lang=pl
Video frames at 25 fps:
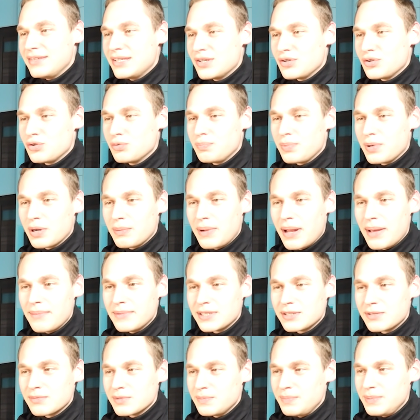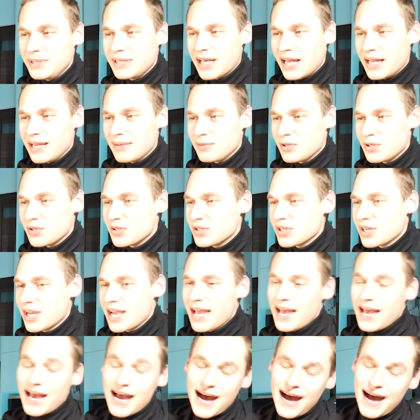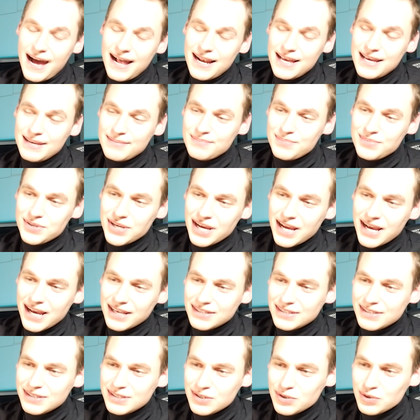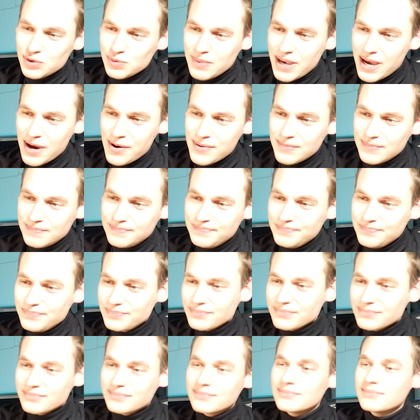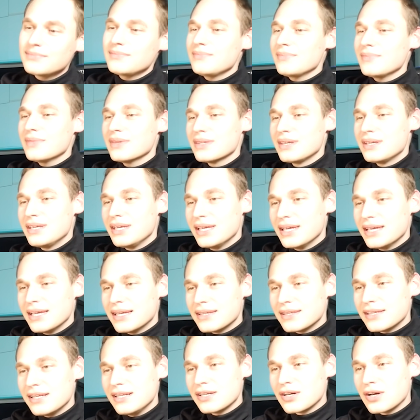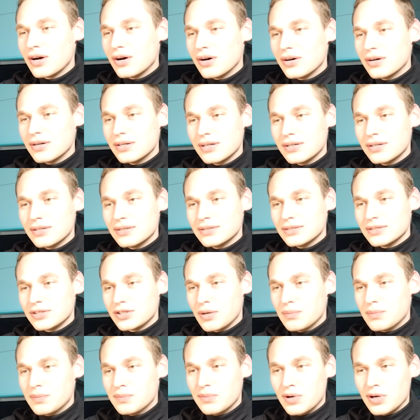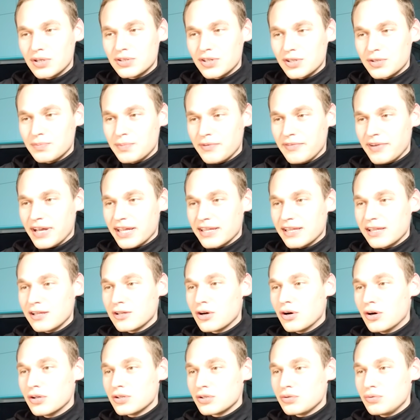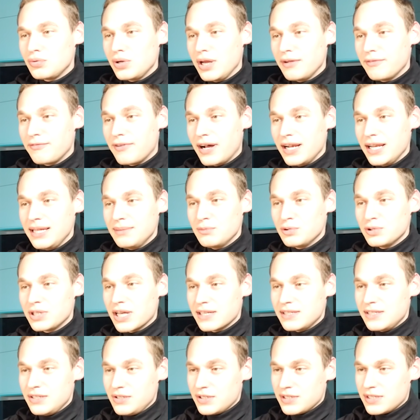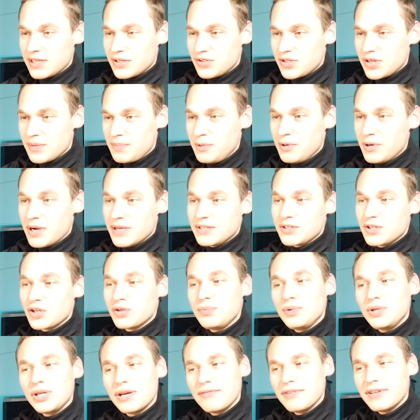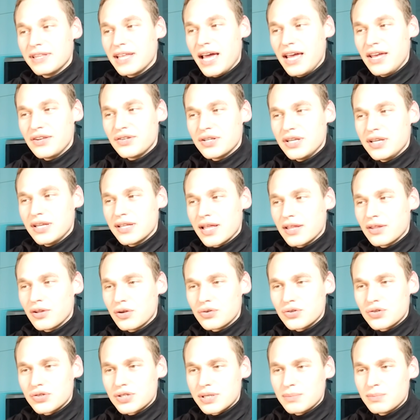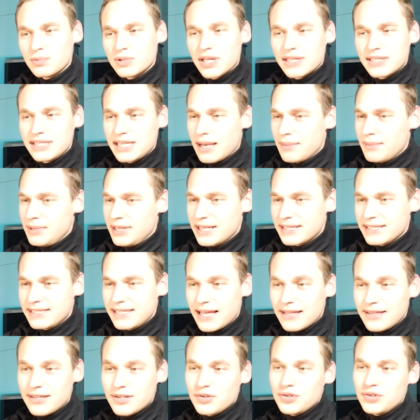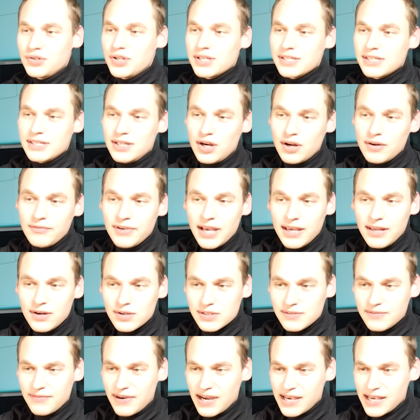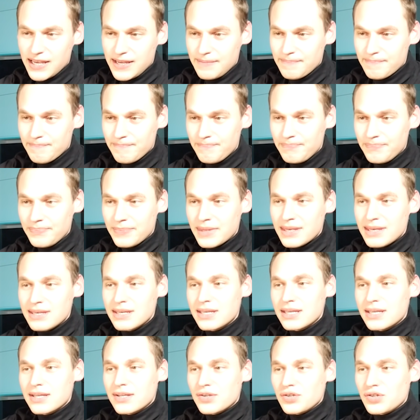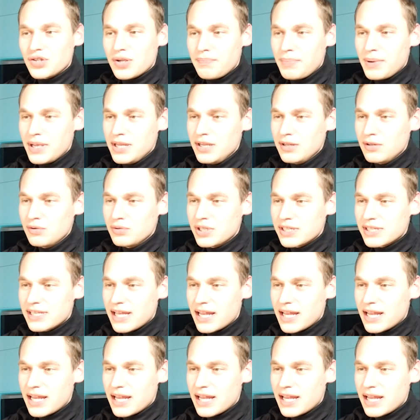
widzę, że tu problemy są z pisaniem troszeczkę, ale przekaz zrozumiały. Tylko Tom Moto odpowiada, tylko od której fali mutacji się zaszczepiłaś? Coś mi się wydaje, że nie nadążysz za mutacjami, niestety. Życzę zdrowia i rozwagi. Szczepieni ludzie